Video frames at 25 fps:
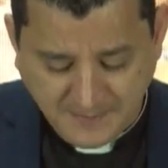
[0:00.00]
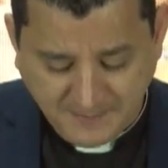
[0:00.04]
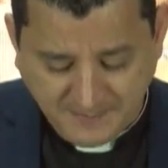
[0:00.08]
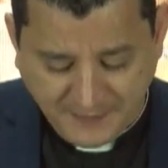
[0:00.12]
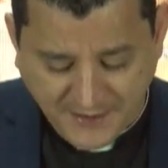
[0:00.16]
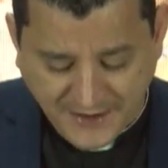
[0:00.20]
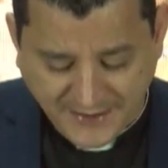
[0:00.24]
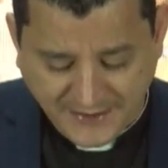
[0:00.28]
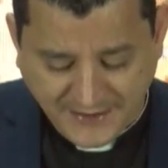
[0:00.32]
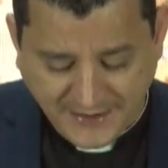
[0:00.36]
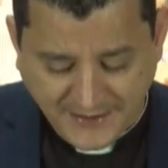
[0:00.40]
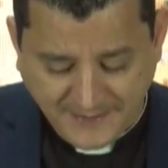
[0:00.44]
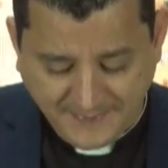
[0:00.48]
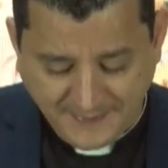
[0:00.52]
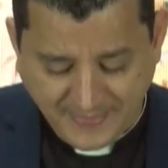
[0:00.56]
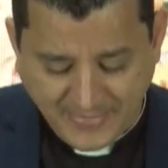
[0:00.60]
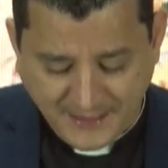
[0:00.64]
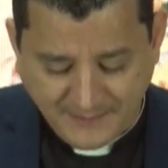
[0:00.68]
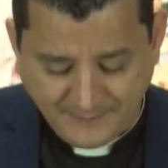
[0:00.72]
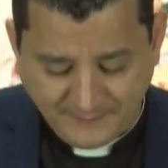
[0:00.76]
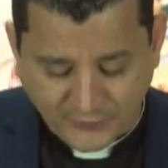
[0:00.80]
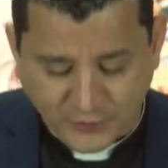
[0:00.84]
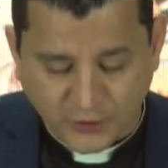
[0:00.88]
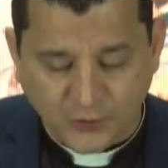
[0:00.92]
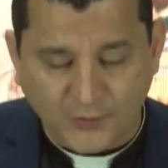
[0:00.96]

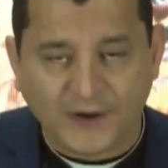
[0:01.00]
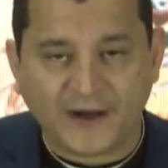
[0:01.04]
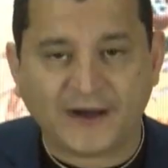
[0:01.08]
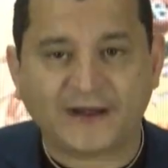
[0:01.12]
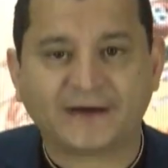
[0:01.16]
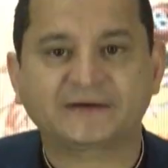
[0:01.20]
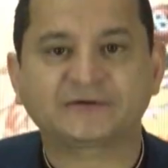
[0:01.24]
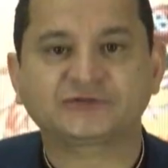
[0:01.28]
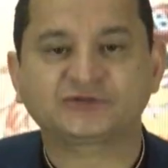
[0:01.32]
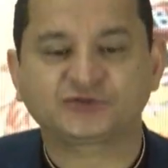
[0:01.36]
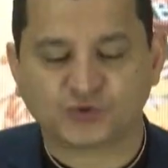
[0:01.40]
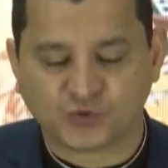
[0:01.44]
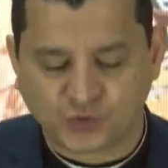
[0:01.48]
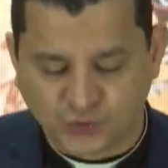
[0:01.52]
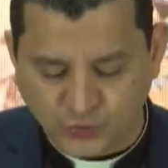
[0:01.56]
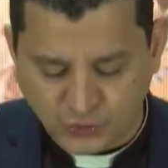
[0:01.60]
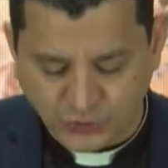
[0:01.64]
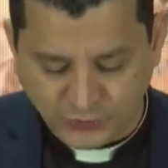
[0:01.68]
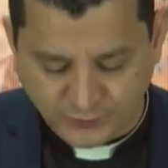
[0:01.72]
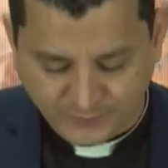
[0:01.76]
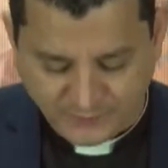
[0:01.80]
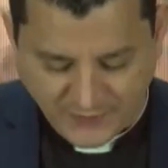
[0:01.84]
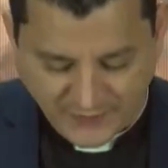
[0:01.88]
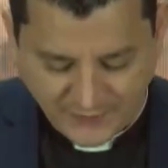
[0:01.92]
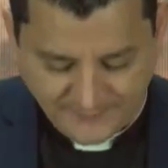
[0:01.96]
para probar su
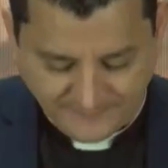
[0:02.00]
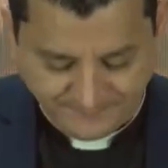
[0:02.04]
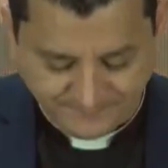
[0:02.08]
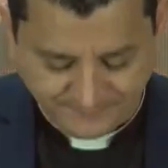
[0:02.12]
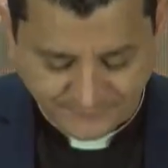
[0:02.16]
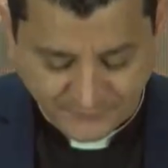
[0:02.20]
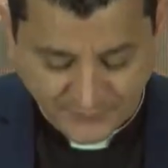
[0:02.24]
culpa.